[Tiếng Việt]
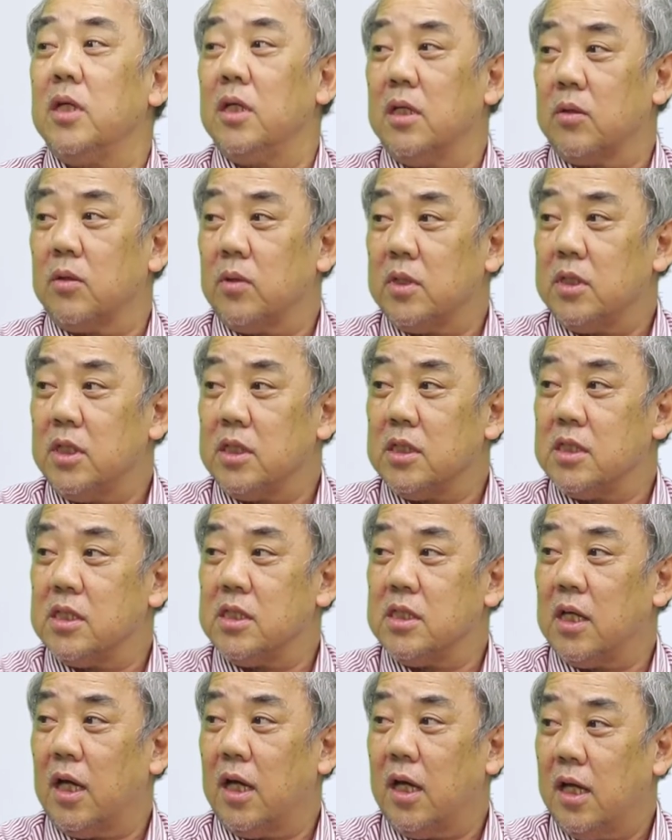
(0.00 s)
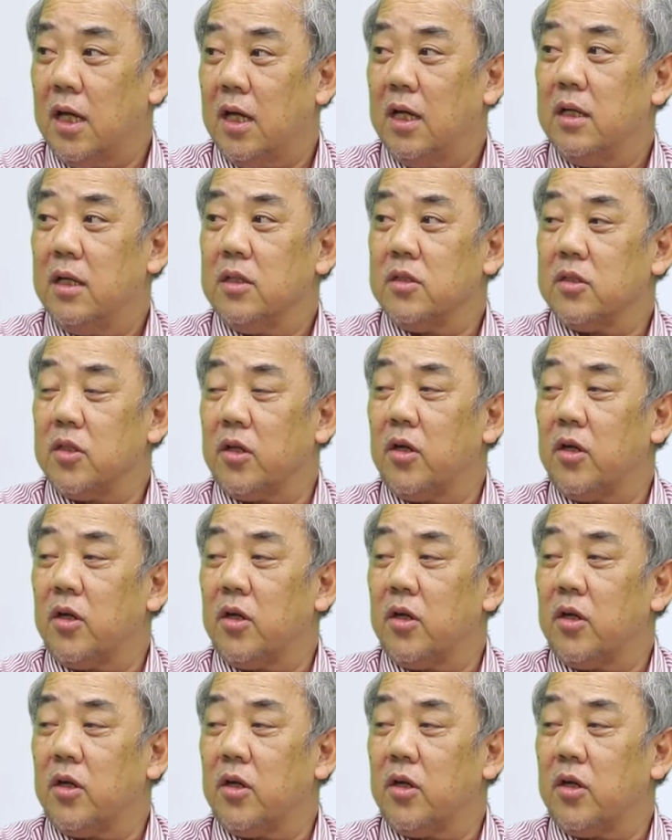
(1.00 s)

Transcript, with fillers: hơn là quá trình sinh ra dạ.